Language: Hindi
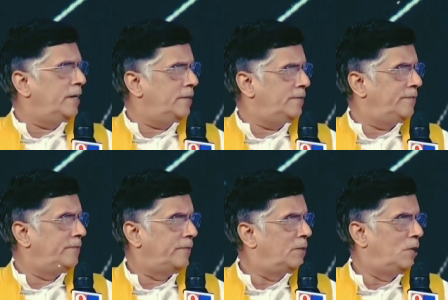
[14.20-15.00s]
है
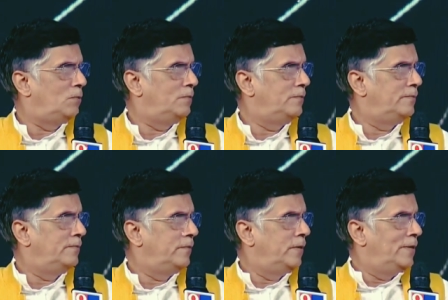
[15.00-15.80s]
नहीं
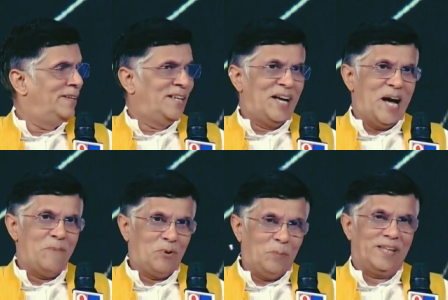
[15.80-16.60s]
मालूम
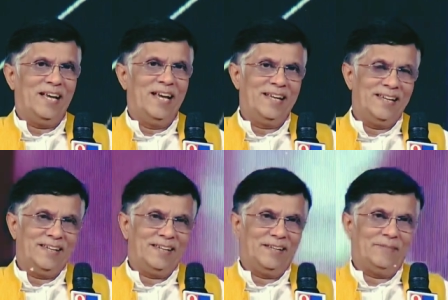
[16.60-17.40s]
आपको पता है
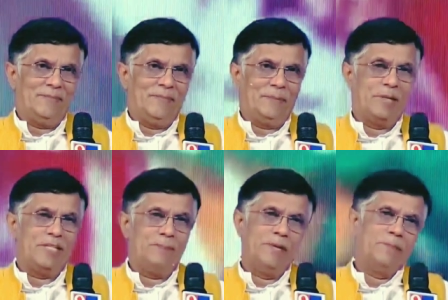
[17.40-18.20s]
कि
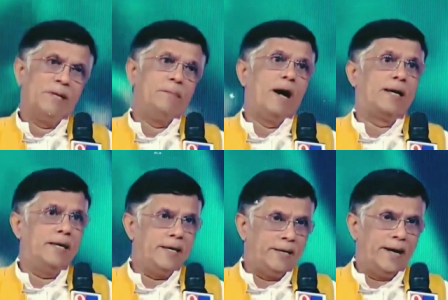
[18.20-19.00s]
बीजेपी अपने
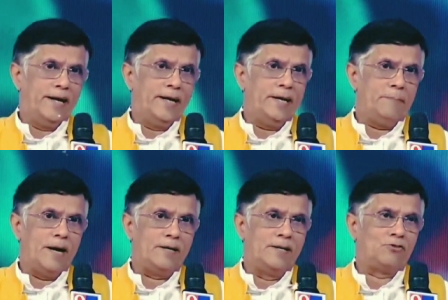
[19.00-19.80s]
बाकी एनडीए
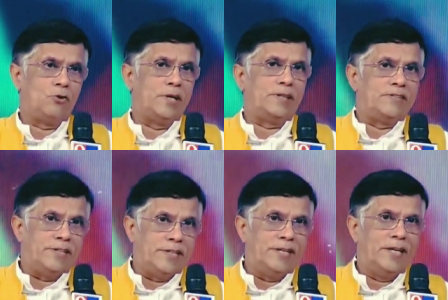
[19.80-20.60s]
पार्टनर्स को कितनी
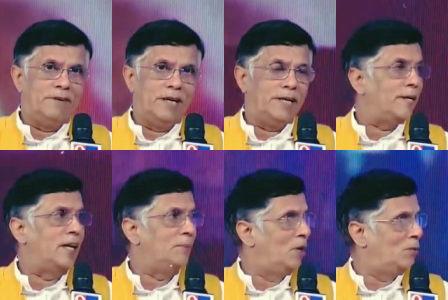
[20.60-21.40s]
सीटें देने वाली है
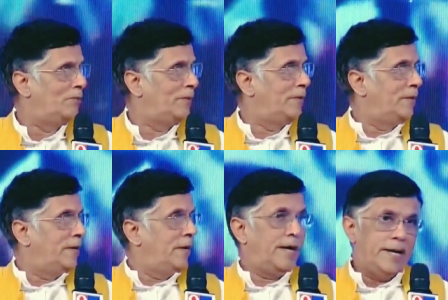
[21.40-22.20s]
नहीं
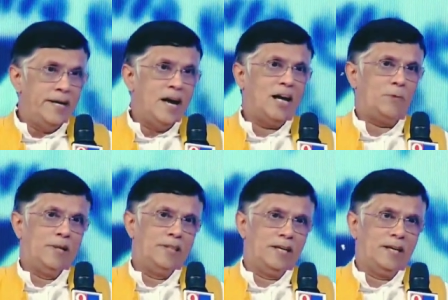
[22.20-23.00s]
मालूम इंडिया
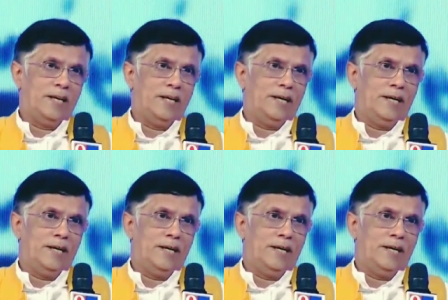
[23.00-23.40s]
गठबंधन ने